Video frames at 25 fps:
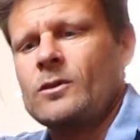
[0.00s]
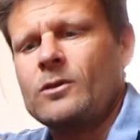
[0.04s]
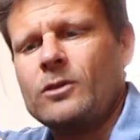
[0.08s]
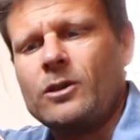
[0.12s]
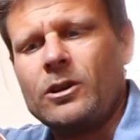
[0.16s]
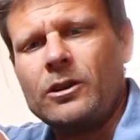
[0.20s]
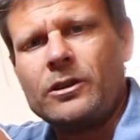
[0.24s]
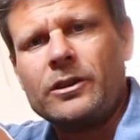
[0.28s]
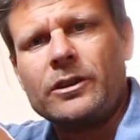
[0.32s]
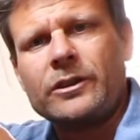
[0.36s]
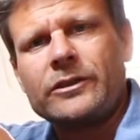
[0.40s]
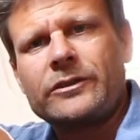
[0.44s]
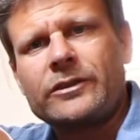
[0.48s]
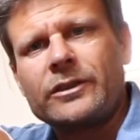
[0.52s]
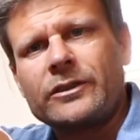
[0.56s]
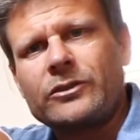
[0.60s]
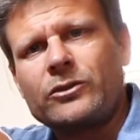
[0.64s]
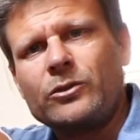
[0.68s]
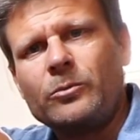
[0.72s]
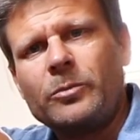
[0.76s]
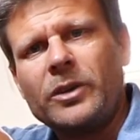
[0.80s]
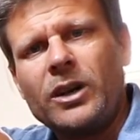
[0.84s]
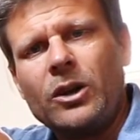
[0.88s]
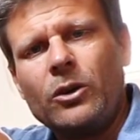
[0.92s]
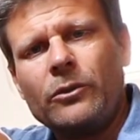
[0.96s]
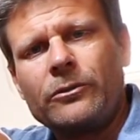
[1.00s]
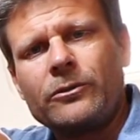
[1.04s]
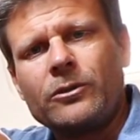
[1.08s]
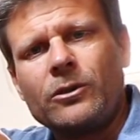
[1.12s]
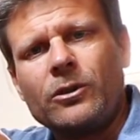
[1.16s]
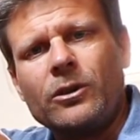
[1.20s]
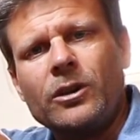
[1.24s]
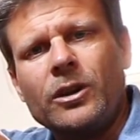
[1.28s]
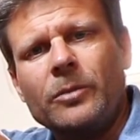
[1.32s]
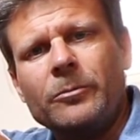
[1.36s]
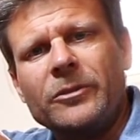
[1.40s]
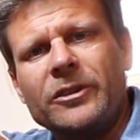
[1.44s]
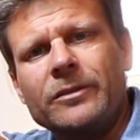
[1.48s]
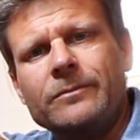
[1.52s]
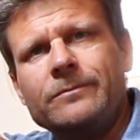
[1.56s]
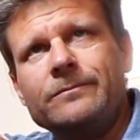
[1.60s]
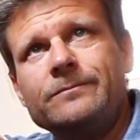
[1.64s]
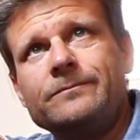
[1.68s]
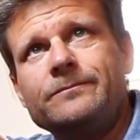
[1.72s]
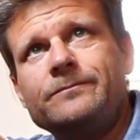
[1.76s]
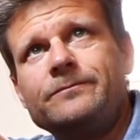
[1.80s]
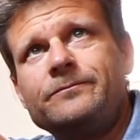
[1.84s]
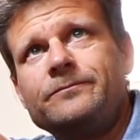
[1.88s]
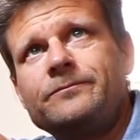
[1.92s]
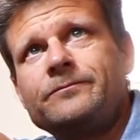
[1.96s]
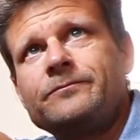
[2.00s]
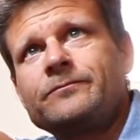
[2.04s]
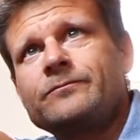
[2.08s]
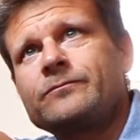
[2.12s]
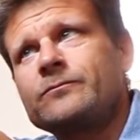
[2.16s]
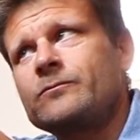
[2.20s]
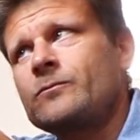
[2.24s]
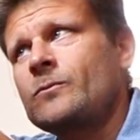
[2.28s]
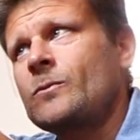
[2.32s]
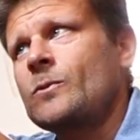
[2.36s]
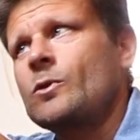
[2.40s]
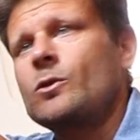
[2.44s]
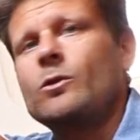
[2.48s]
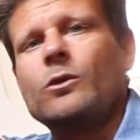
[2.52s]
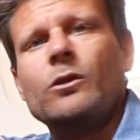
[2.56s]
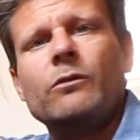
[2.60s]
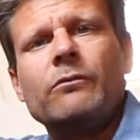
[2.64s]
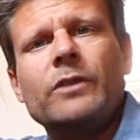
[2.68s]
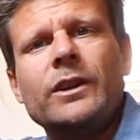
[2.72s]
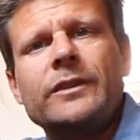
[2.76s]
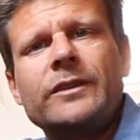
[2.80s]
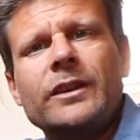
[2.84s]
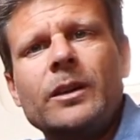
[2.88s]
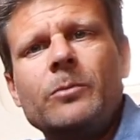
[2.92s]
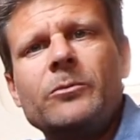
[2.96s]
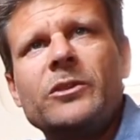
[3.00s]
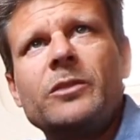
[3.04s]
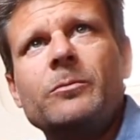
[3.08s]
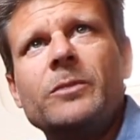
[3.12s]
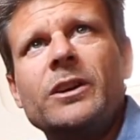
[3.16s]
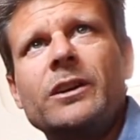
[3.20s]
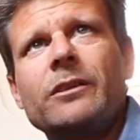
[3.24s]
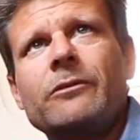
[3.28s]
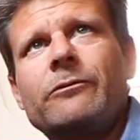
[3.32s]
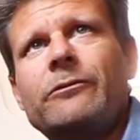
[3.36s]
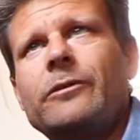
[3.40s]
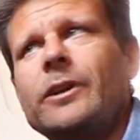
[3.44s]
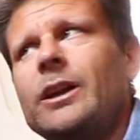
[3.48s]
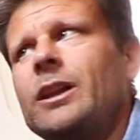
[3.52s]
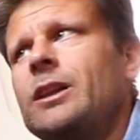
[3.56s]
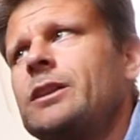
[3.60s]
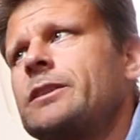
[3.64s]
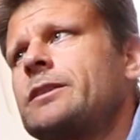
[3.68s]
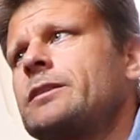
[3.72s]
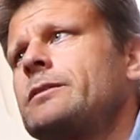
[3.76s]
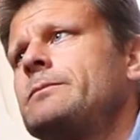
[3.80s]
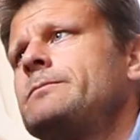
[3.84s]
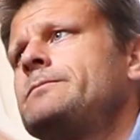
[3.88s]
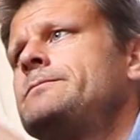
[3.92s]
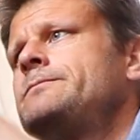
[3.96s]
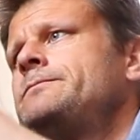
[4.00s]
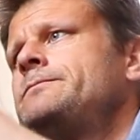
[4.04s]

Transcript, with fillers: So, und dann ist das super aufgeräumt. Und wenn es einem nicht mehr gefällt,